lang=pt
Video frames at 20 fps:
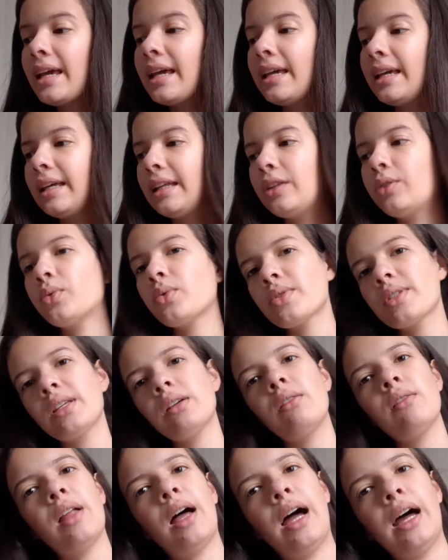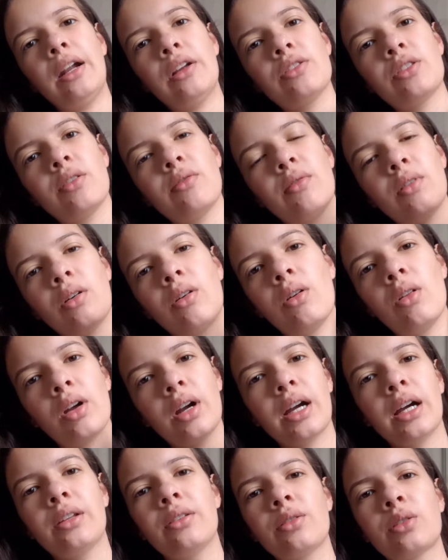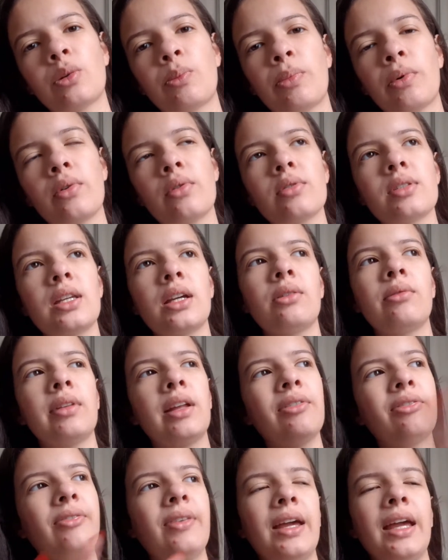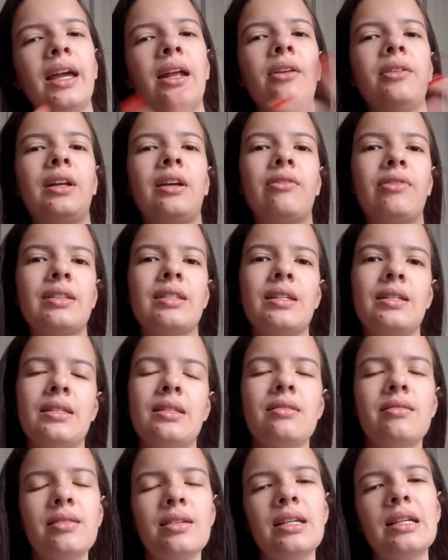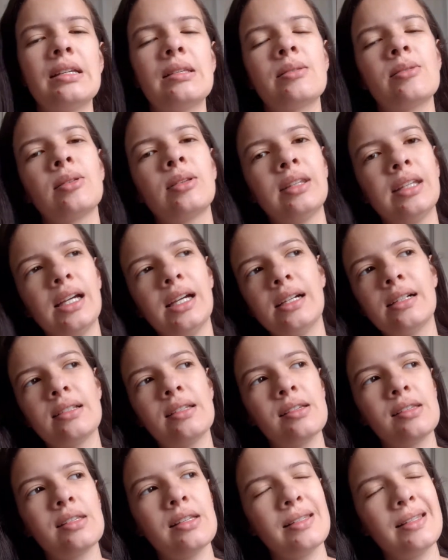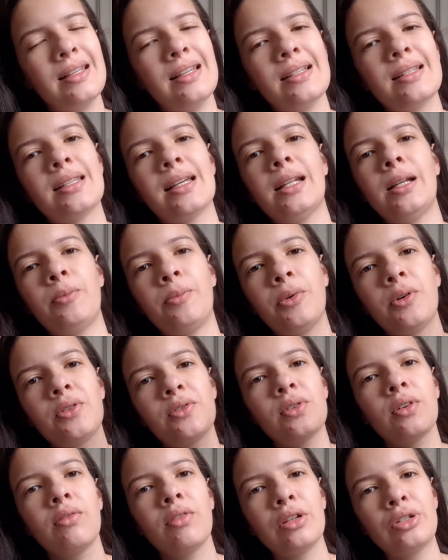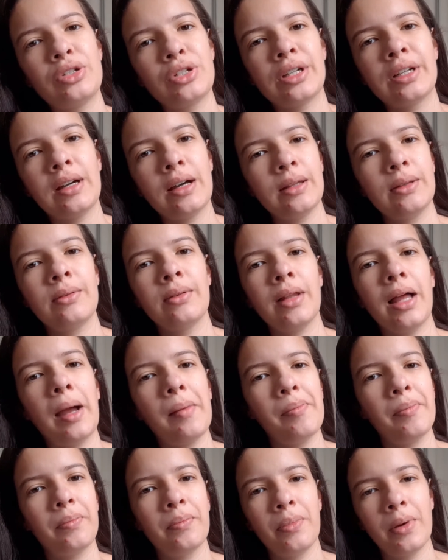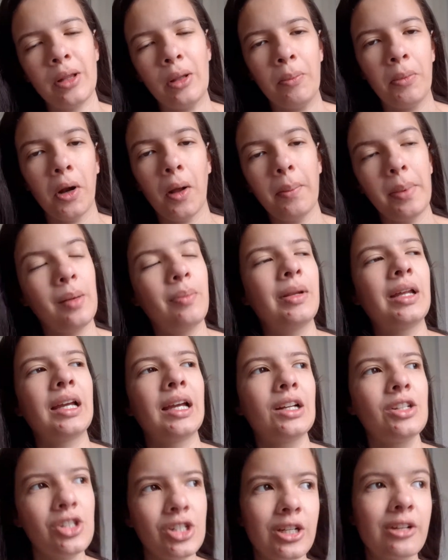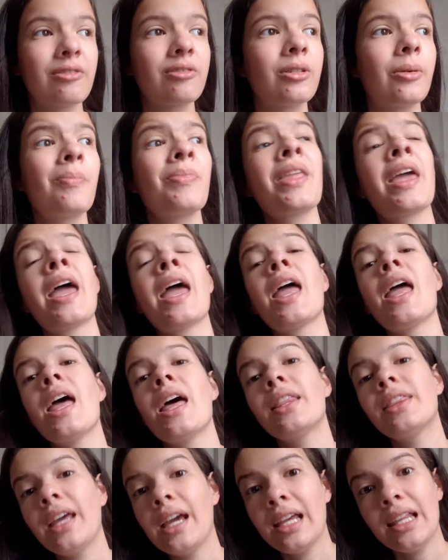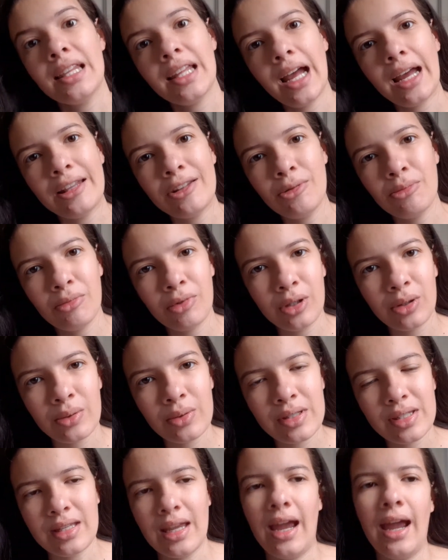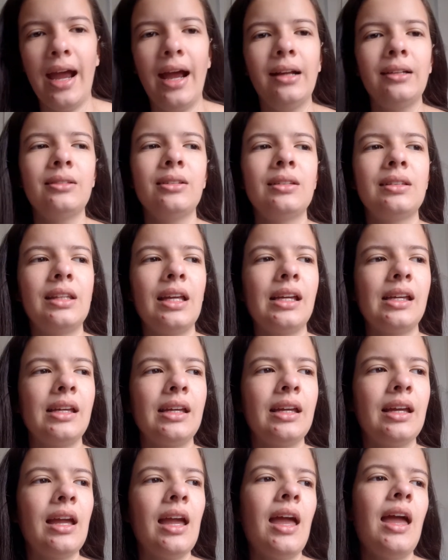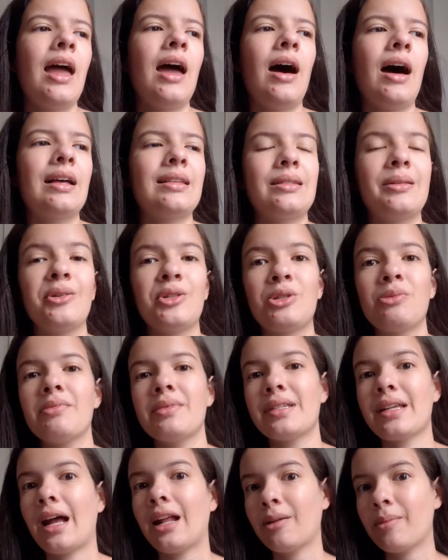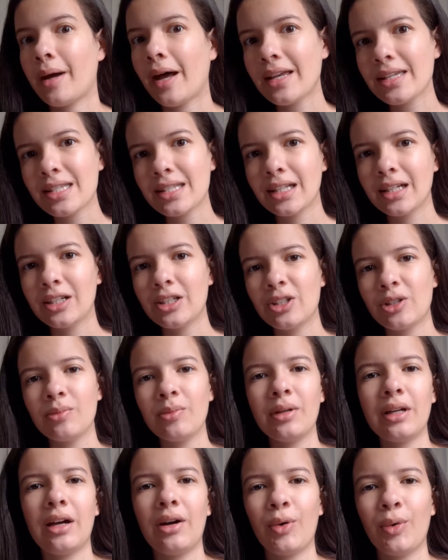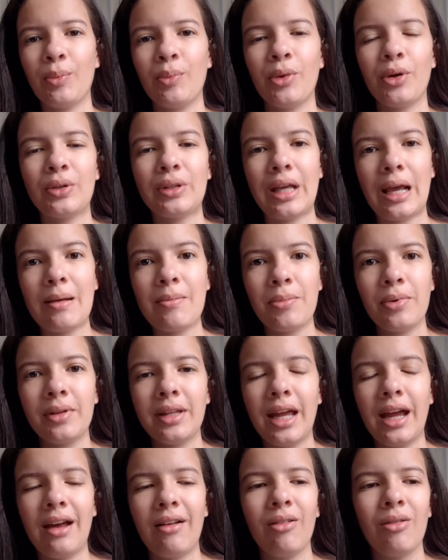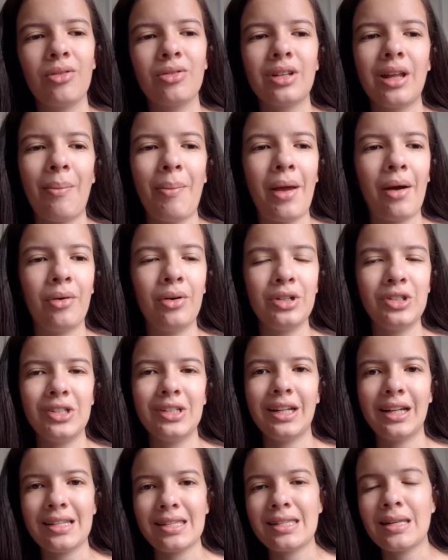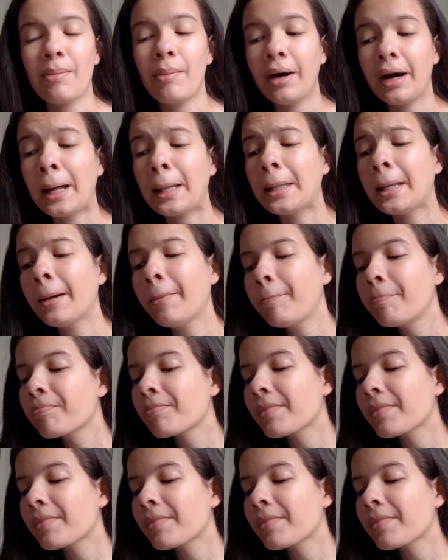E no celular eu só vou colocando, tipo, segunda-feira, tem que fazer isso, isso, isso, terça, isso, isso, isso. Aí depois eu só vou ticando lá pelo próprio aplicativo. Tem dado muito certo, tem assim, otimizado bastante meu, meu tempo, né, ao longo da minha rotina na semana.